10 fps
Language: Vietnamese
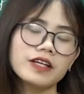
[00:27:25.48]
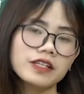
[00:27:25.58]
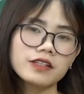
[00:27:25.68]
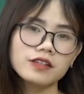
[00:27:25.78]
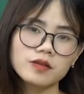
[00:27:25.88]
vậy
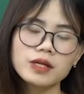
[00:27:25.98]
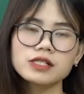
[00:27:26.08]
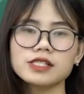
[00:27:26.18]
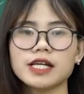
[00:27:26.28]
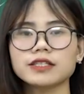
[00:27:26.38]
thì từ
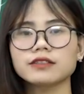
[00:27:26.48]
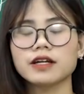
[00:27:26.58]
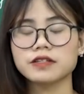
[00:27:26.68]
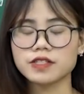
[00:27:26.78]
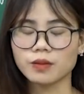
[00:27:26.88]
bức tranh
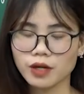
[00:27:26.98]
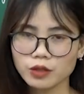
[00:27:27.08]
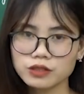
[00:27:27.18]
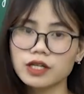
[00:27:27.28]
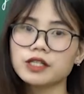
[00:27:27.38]
đời sống
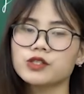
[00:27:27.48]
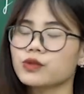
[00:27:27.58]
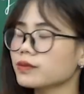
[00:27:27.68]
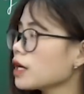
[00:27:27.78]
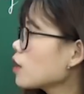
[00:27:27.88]
con người
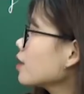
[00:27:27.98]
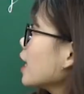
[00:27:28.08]
chúng ta có